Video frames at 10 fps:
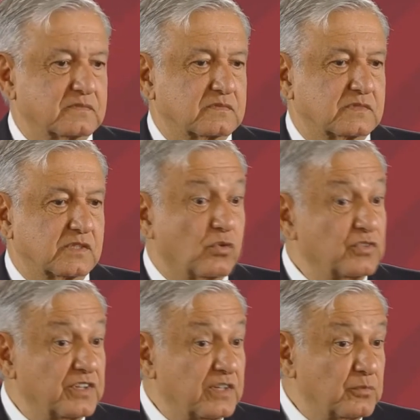Si
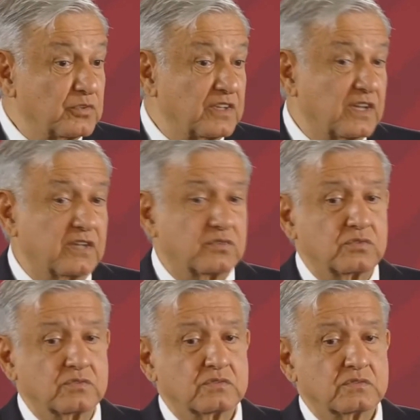coincidimos en
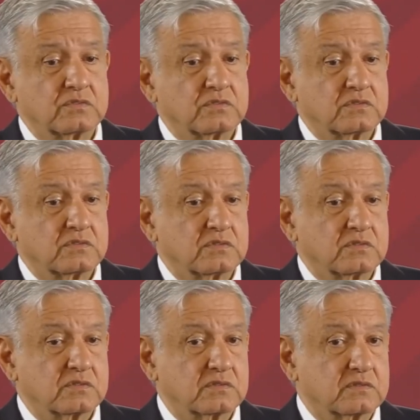eso,
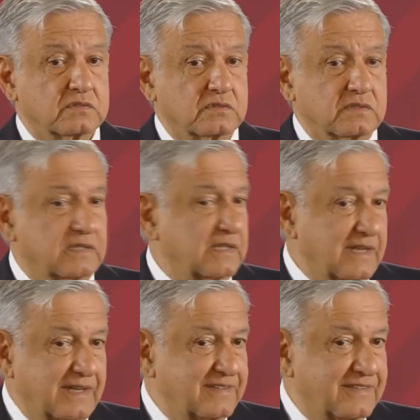en
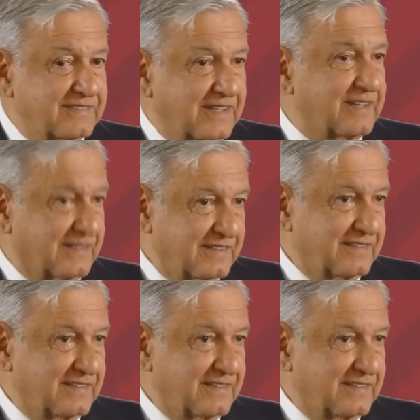garantizar